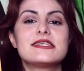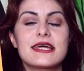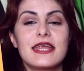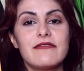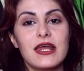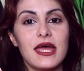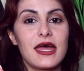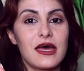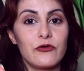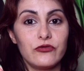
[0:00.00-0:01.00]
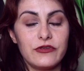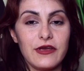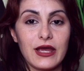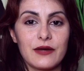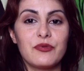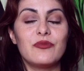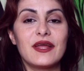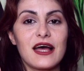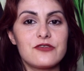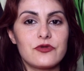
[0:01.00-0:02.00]
Scrivere è un tic
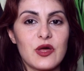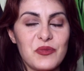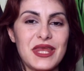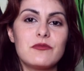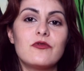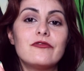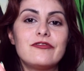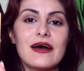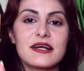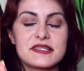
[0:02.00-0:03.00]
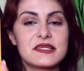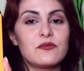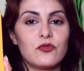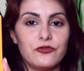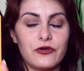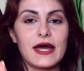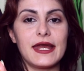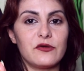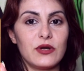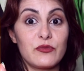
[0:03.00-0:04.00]
pubblicato da Minimum Fax molto
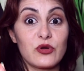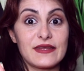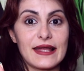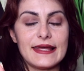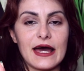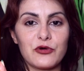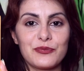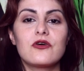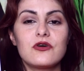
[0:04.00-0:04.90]
carino, un libro italiano.